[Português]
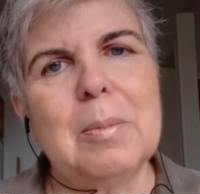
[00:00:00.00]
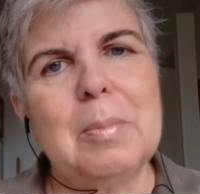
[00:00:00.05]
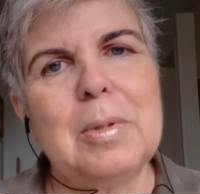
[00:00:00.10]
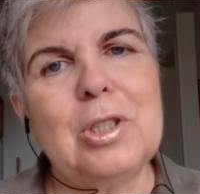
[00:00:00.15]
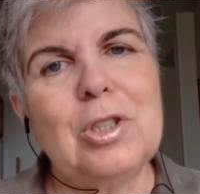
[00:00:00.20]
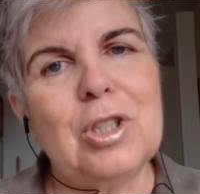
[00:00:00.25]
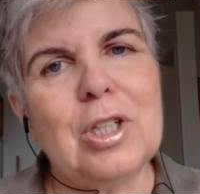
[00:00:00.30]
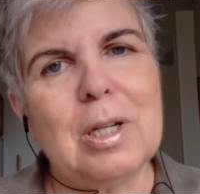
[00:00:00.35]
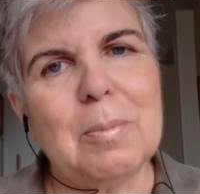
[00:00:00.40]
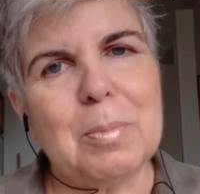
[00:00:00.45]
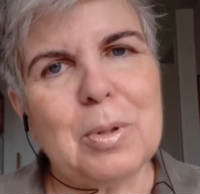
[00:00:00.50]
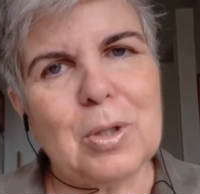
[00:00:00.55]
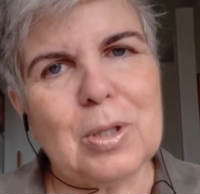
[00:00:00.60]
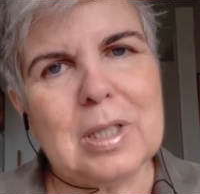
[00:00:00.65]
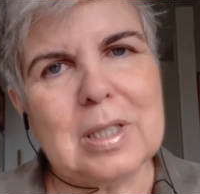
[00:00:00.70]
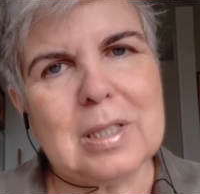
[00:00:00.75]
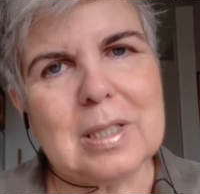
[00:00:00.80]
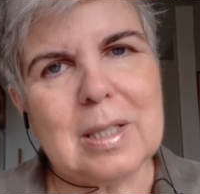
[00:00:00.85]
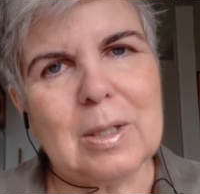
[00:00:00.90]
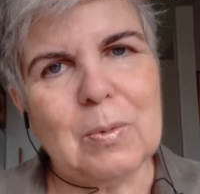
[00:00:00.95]
pedir a
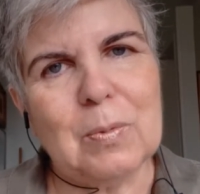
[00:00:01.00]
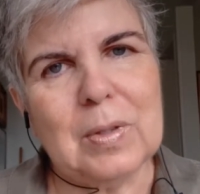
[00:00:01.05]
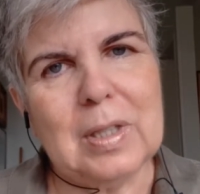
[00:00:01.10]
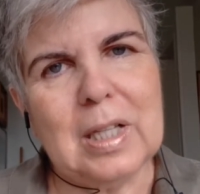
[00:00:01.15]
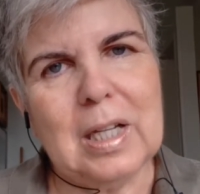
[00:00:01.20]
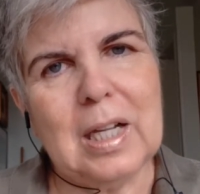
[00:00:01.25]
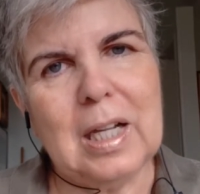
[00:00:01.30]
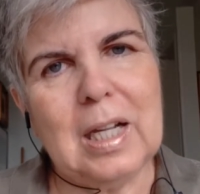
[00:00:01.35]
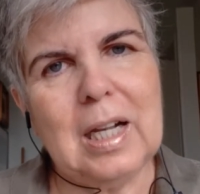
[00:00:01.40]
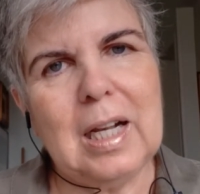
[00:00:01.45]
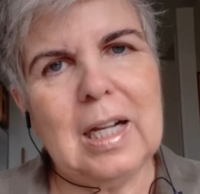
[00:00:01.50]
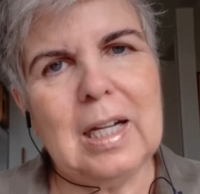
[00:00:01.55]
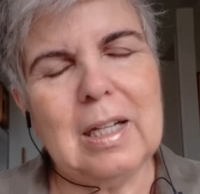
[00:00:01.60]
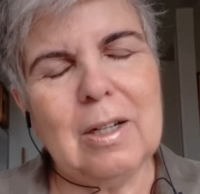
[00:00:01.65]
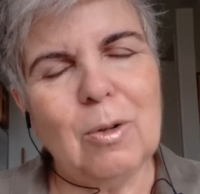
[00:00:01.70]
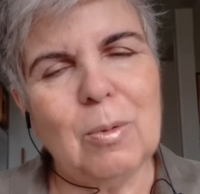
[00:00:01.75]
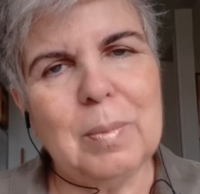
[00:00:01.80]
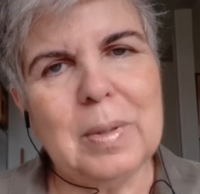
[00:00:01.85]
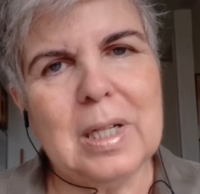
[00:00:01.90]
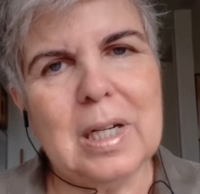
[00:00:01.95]
proteção dele, a
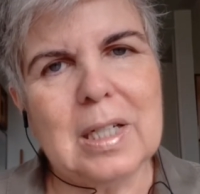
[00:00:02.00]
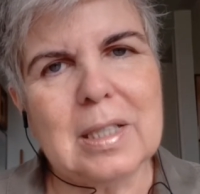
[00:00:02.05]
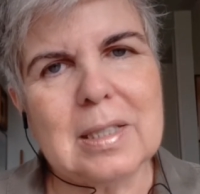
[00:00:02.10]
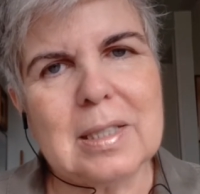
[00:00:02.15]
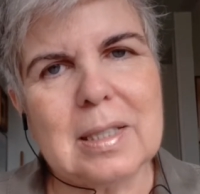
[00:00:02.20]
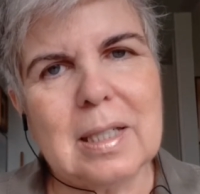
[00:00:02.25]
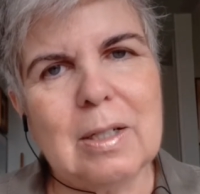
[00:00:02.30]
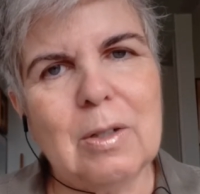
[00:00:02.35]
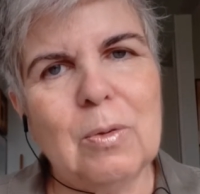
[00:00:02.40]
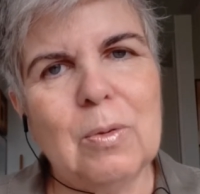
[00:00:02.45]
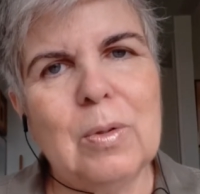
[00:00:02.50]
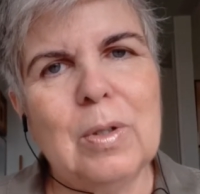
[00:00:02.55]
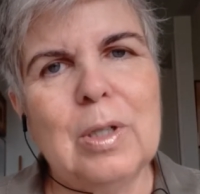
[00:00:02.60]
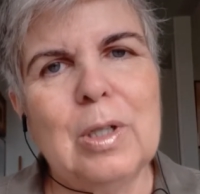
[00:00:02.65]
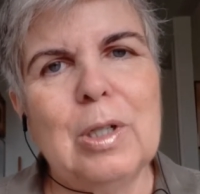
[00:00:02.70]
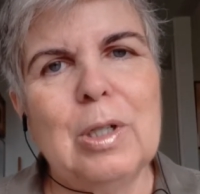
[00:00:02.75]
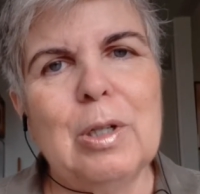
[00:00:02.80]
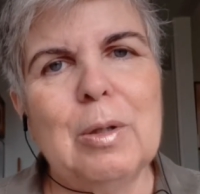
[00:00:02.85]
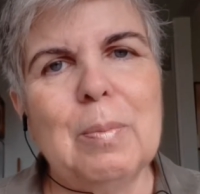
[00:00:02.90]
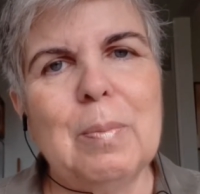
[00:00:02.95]
iluminação
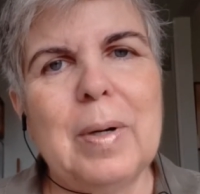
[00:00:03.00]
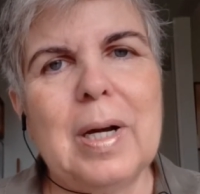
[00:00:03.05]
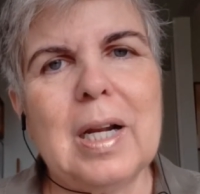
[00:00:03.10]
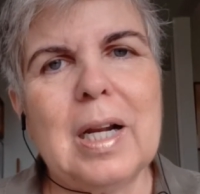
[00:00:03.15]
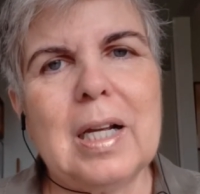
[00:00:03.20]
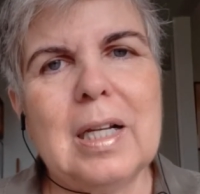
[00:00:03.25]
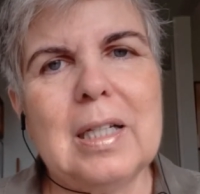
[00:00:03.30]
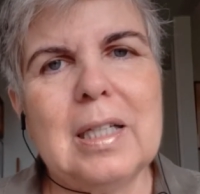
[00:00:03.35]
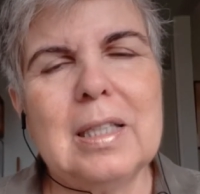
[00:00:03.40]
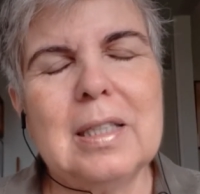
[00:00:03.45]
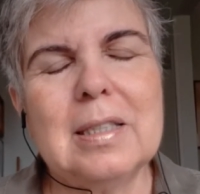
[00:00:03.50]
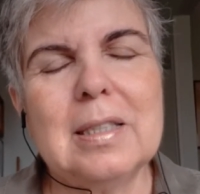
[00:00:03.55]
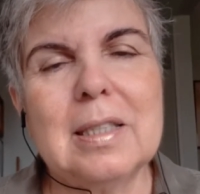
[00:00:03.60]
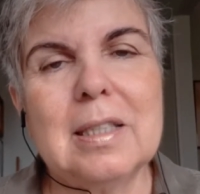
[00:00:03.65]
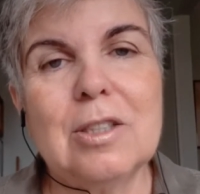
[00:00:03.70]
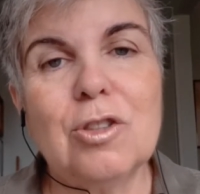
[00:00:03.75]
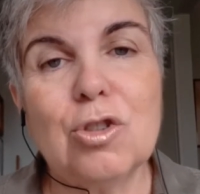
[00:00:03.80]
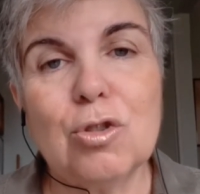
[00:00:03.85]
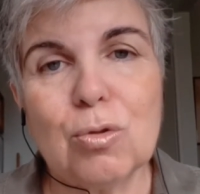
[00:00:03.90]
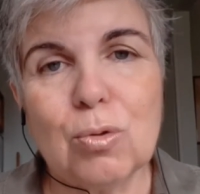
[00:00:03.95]
para esse
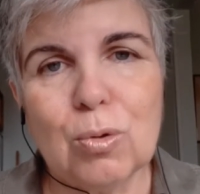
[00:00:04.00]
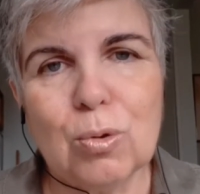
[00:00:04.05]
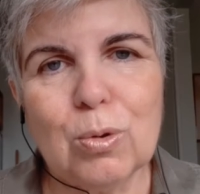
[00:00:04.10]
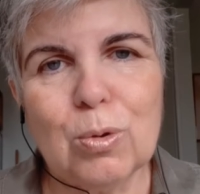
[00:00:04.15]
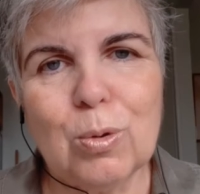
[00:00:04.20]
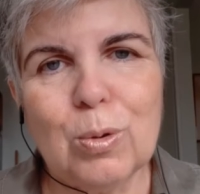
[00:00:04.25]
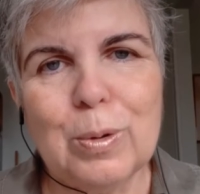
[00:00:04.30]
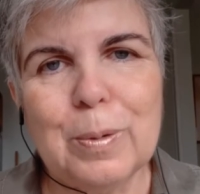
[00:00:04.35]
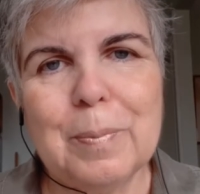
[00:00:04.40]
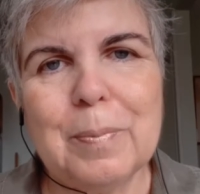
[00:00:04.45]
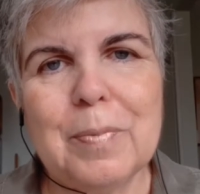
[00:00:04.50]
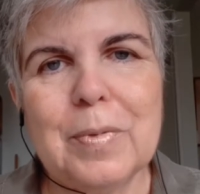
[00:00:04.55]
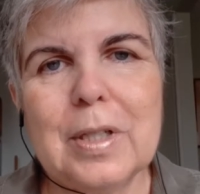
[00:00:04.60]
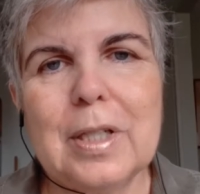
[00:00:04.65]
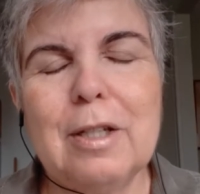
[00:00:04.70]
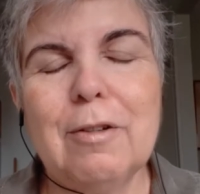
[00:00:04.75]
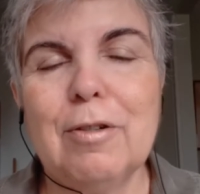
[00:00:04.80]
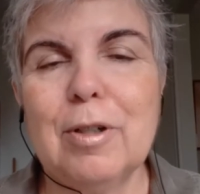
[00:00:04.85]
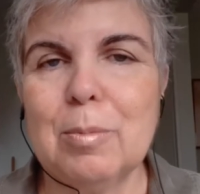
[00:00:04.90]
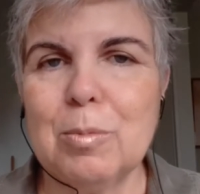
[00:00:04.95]
estudo
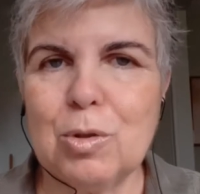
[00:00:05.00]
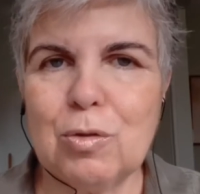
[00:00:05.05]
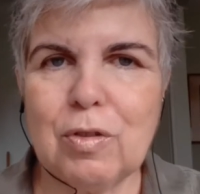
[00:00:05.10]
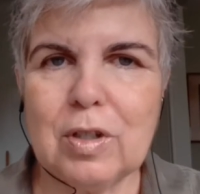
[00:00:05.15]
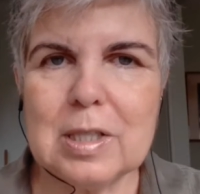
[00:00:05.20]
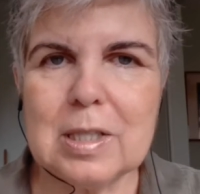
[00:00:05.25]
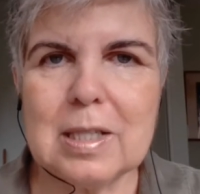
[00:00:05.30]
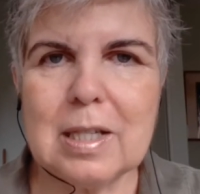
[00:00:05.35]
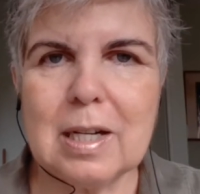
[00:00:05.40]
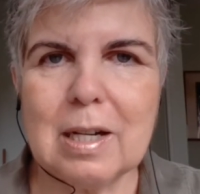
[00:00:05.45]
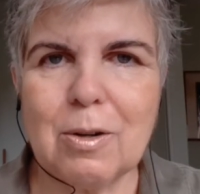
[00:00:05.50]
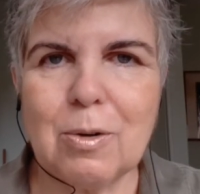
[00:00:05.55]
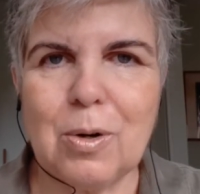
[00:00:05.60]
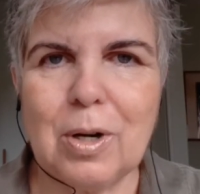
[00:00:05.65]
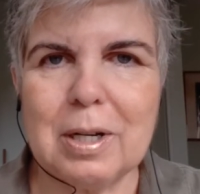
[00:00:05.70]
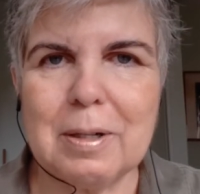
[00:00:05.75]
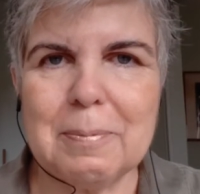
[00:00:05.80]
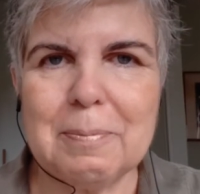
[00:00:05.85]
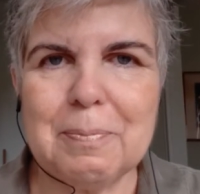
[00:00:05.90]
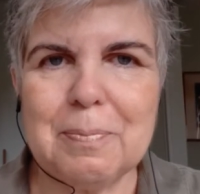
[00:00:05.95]
que vamos fazer
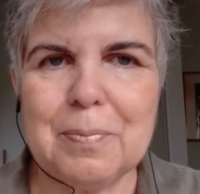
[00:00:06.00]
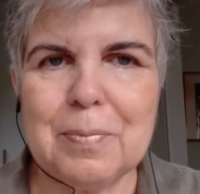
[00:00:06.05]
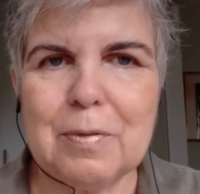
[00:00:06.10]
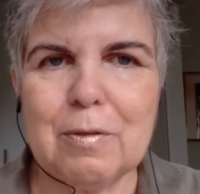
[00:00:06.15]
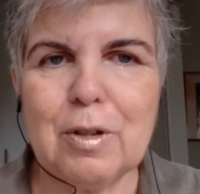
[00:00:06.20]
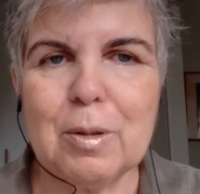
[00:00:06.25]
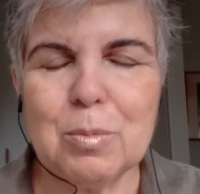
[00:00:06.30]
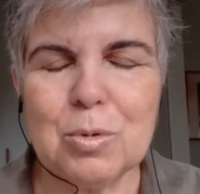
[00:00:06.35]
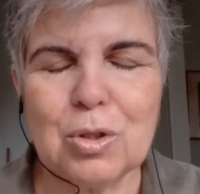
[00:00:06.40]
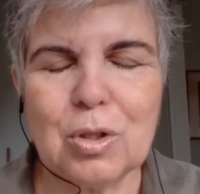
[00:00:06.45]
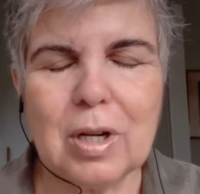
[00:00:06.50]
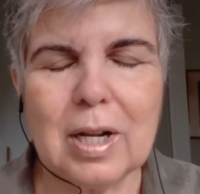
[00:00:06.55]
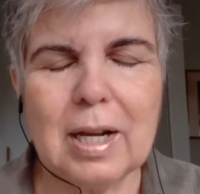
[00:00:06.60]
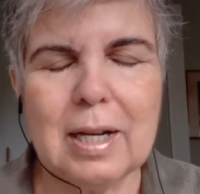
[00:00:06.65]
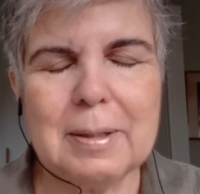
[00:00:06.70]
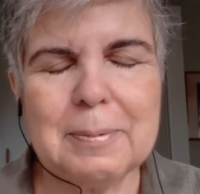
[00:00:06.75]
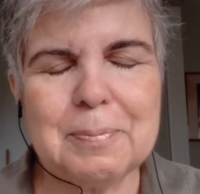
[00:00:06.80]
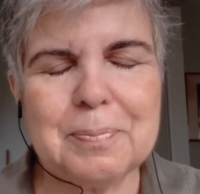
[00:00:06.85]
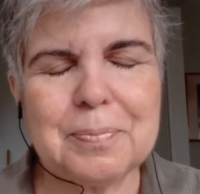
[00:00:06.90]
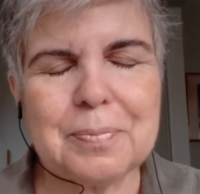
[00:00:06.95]
agora. Vamos orar?